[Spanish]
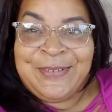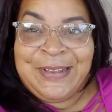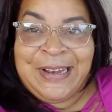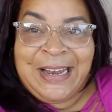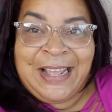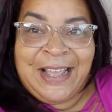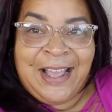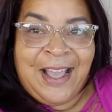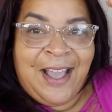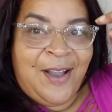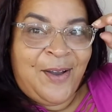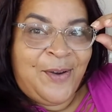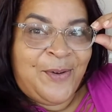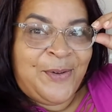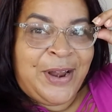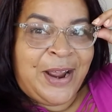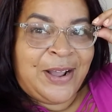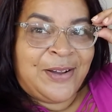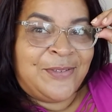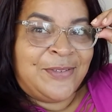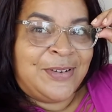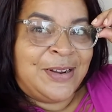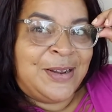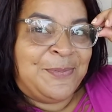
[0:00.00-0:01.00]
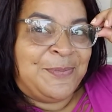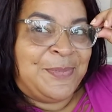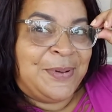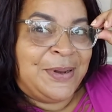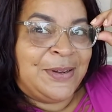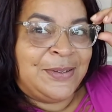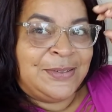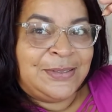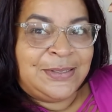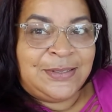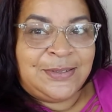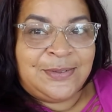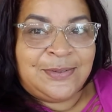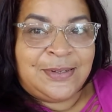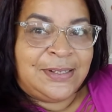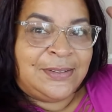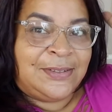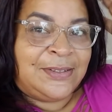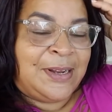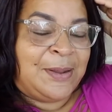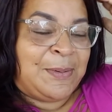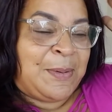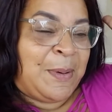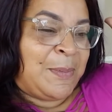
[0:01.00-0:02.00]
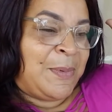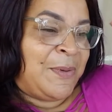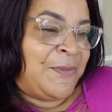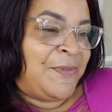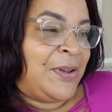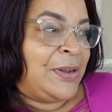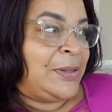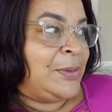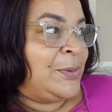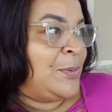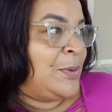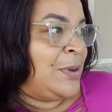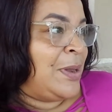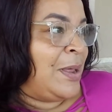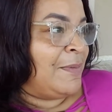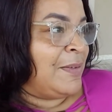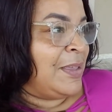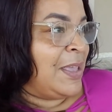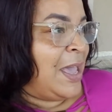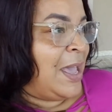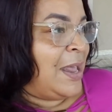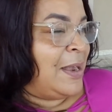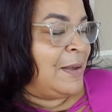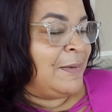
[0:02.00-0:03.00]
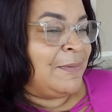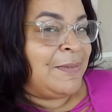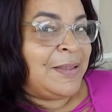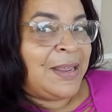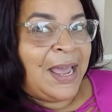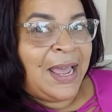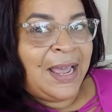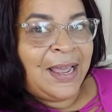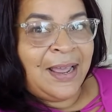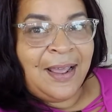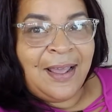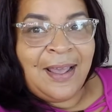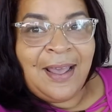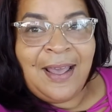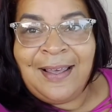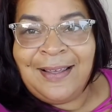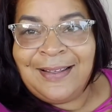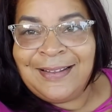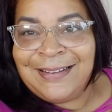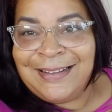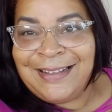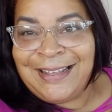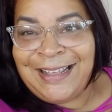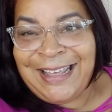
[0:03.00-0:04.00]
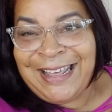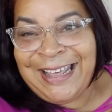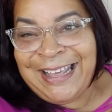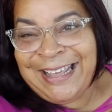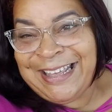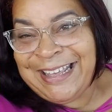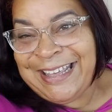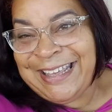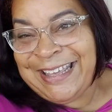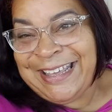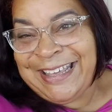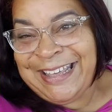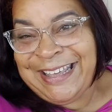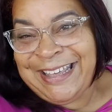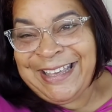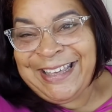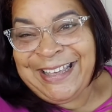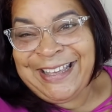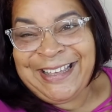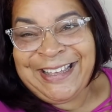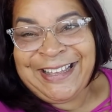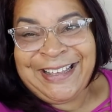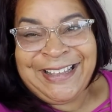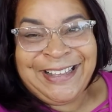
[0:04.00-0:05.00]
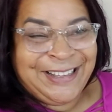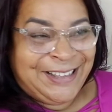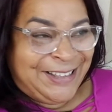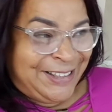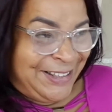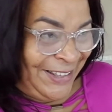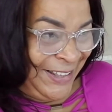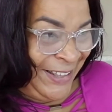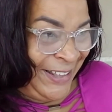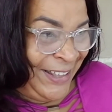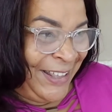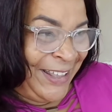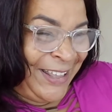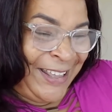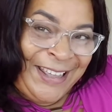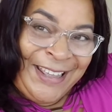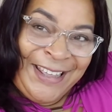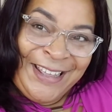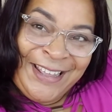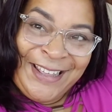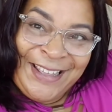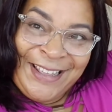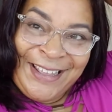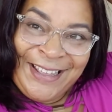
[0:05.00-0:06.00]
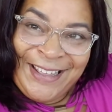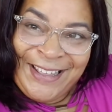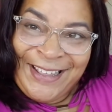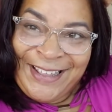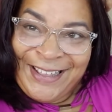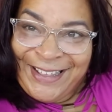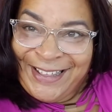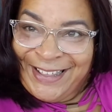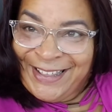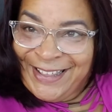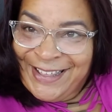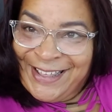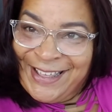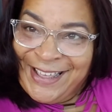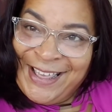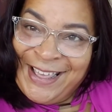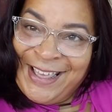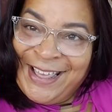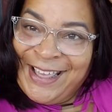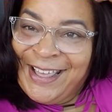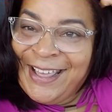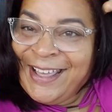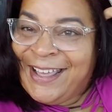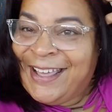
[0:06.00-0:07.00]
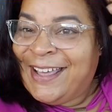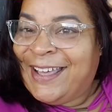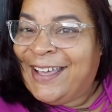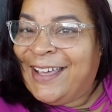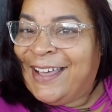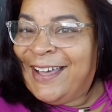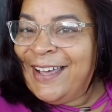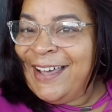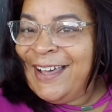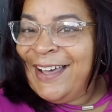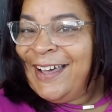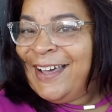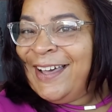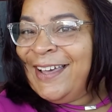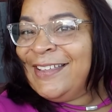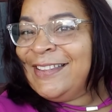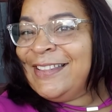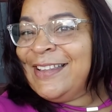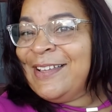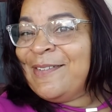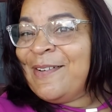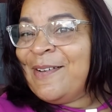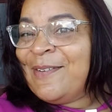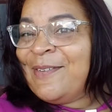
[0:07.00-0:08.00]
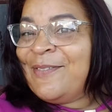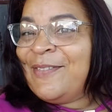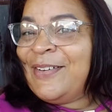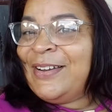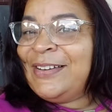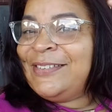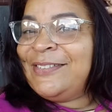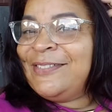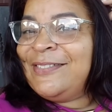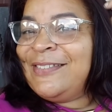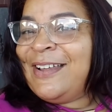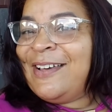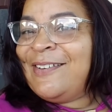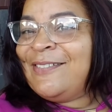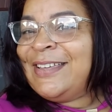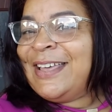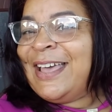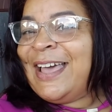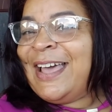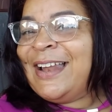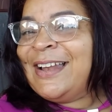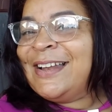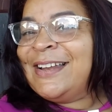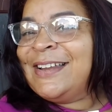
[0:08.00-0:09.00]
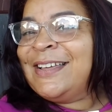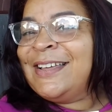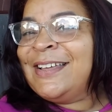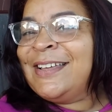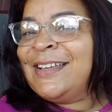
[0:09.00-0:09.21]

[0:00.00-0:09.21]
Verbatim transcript: Miren ahora con el pelo suelto. Nada más me falta un labial, Bianca. Eh, Antonio no ha venido, mamá. nada más me falta un labial.